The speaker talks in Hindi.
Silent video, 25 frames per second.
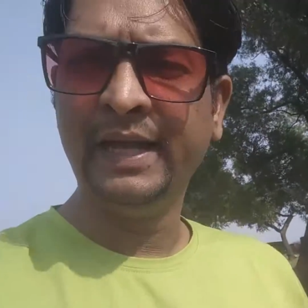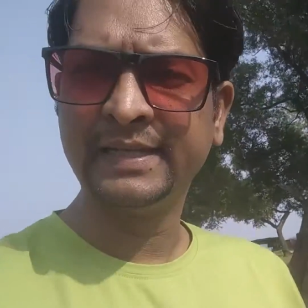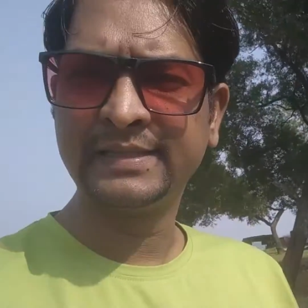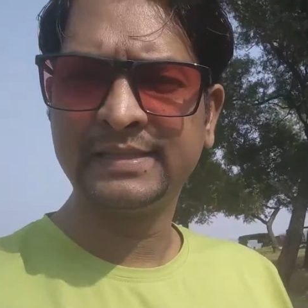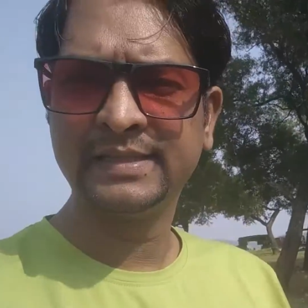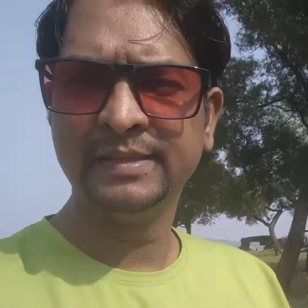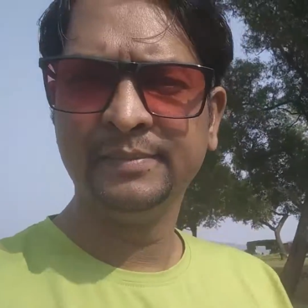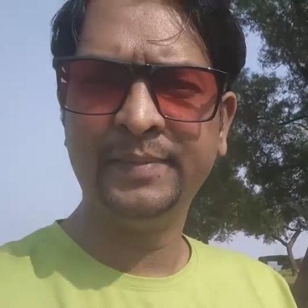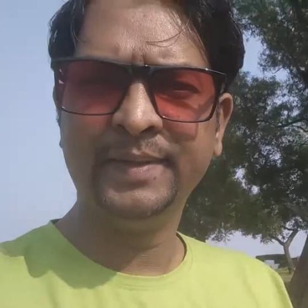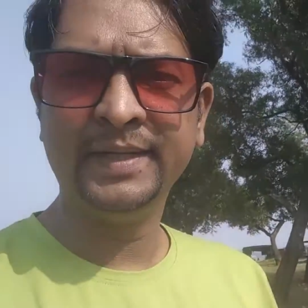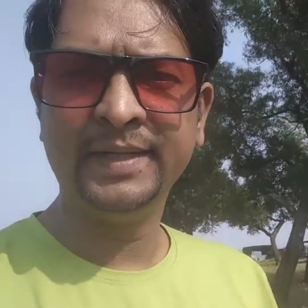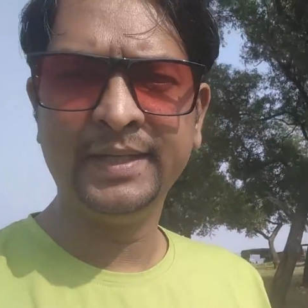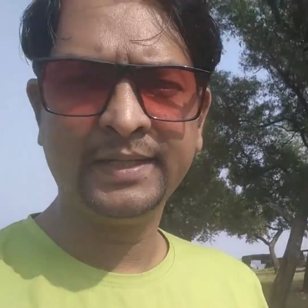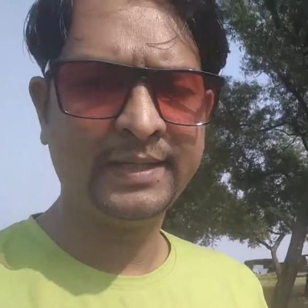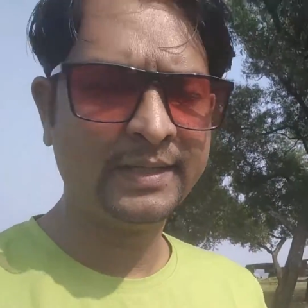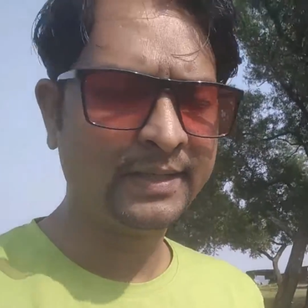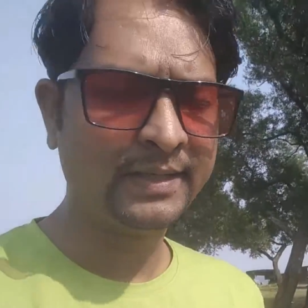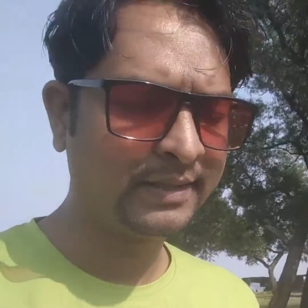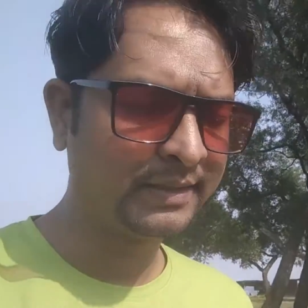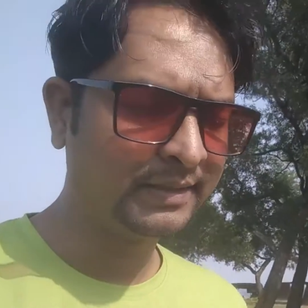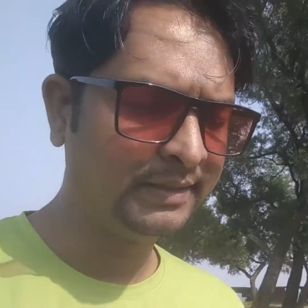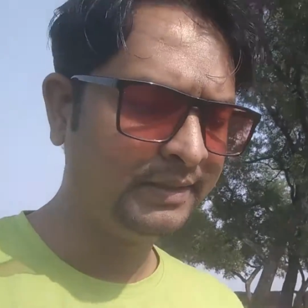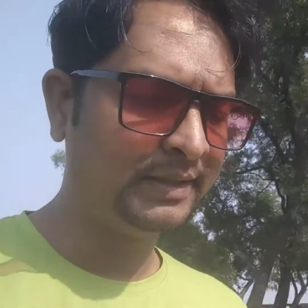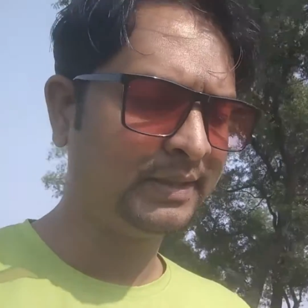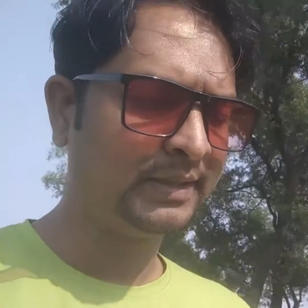ऐसे भीड़
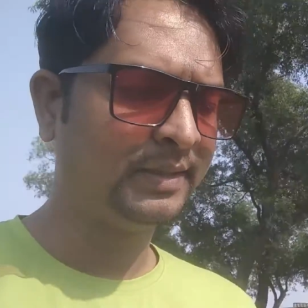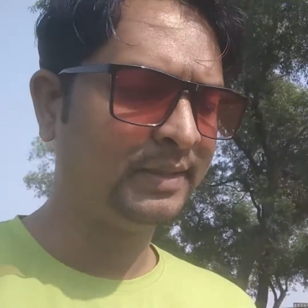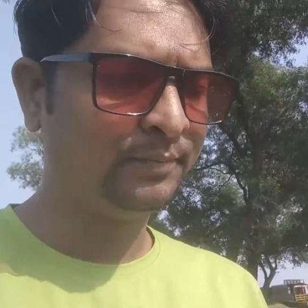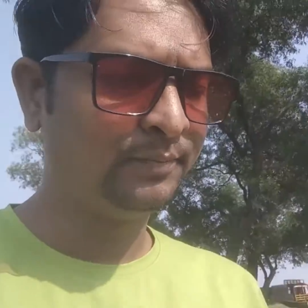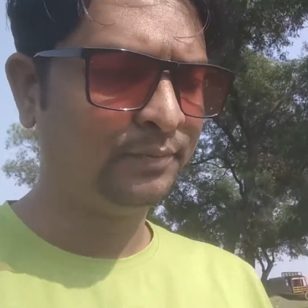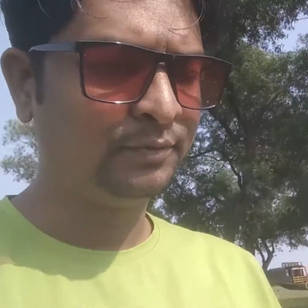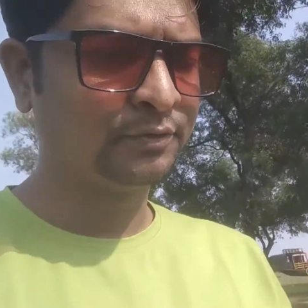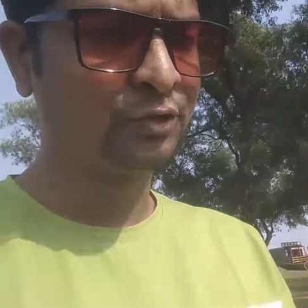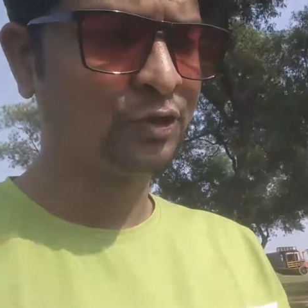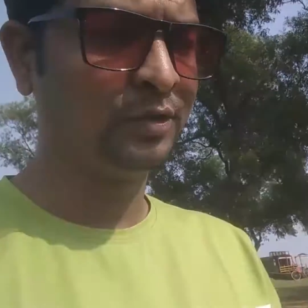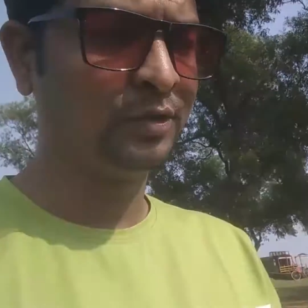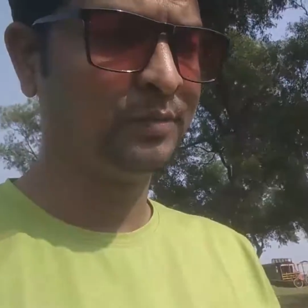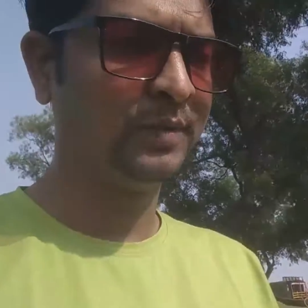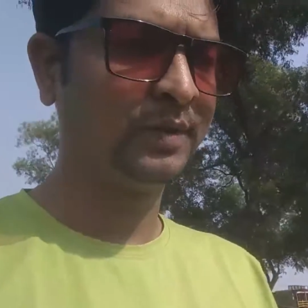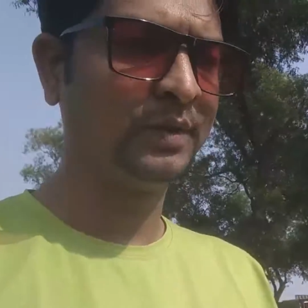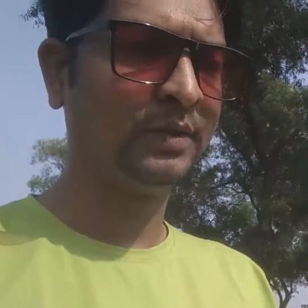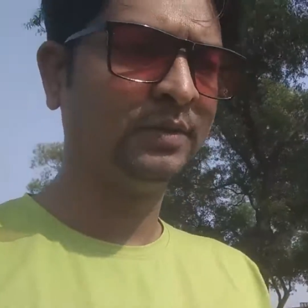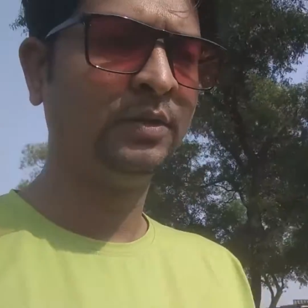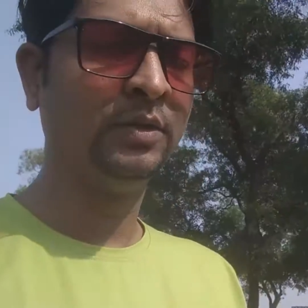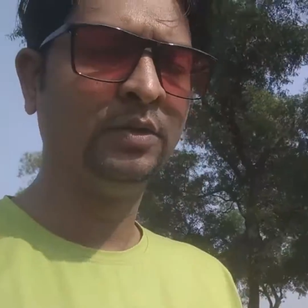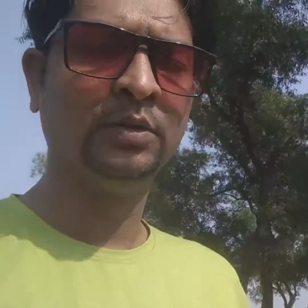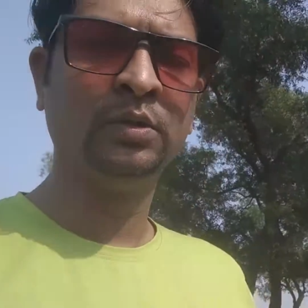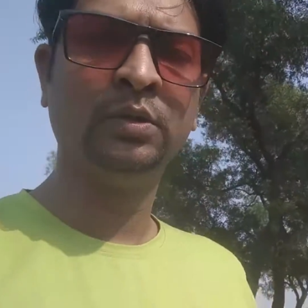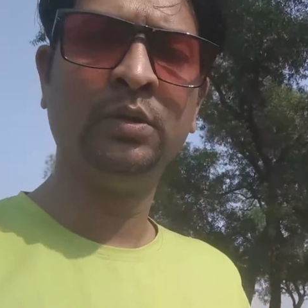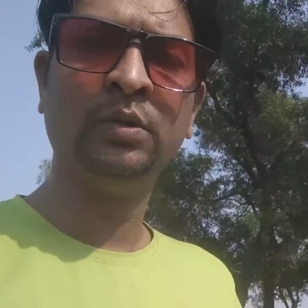के रखिए कि पूछे मत
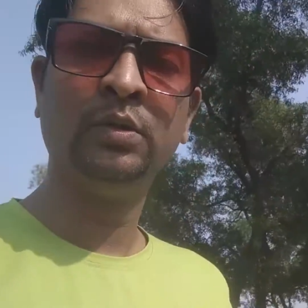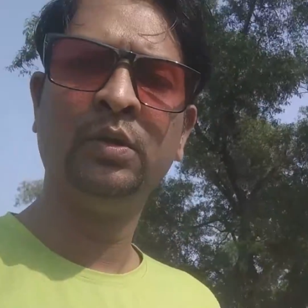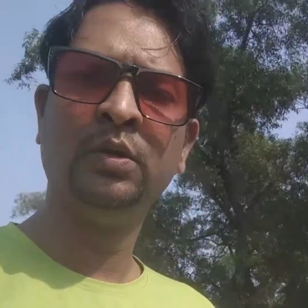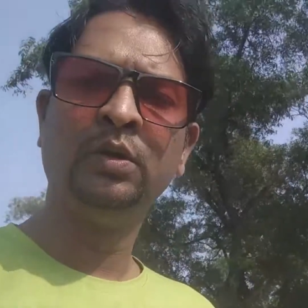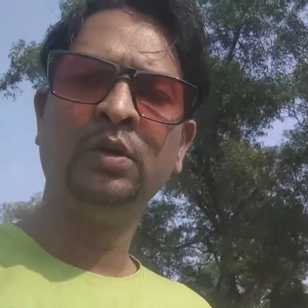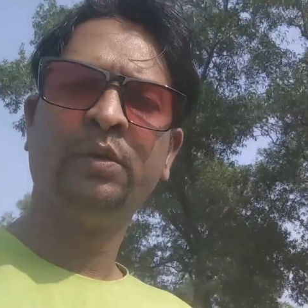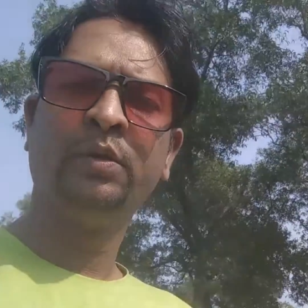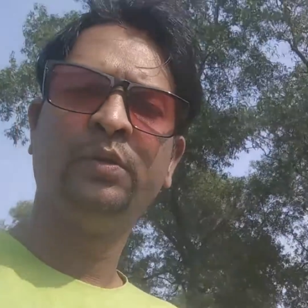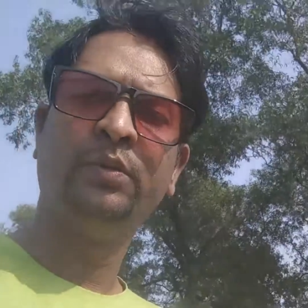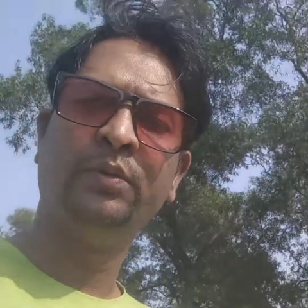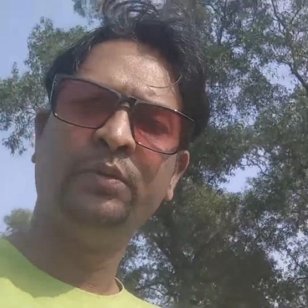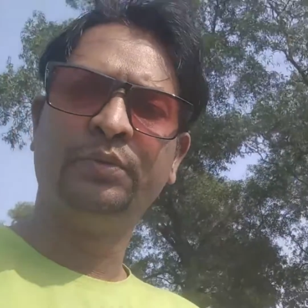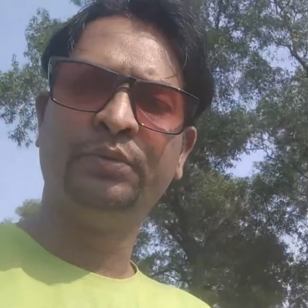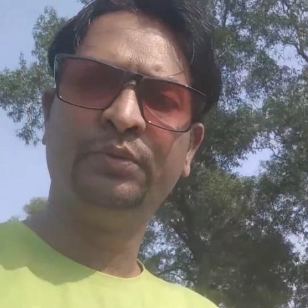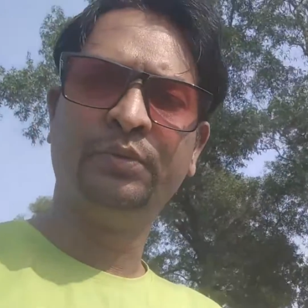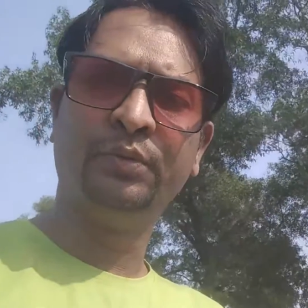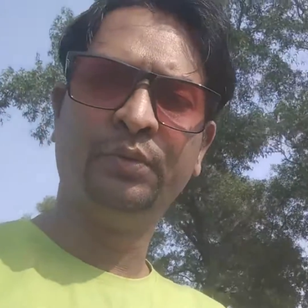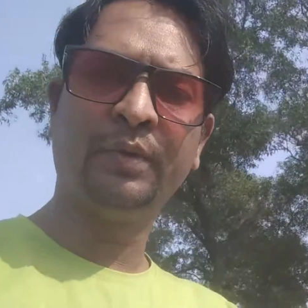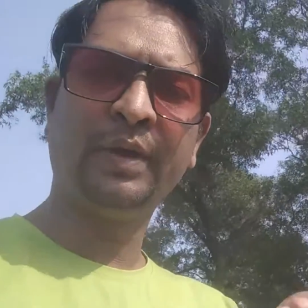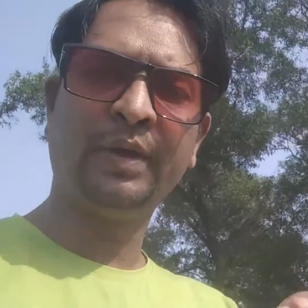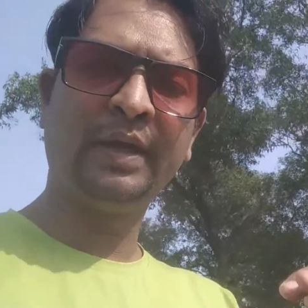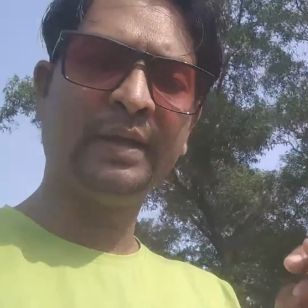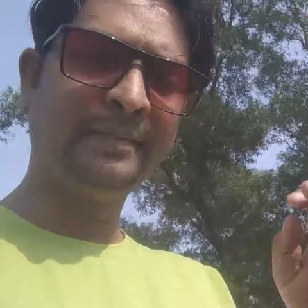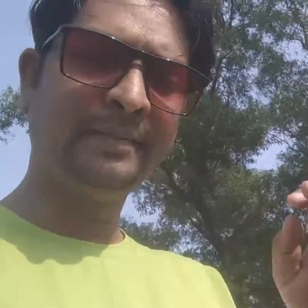दो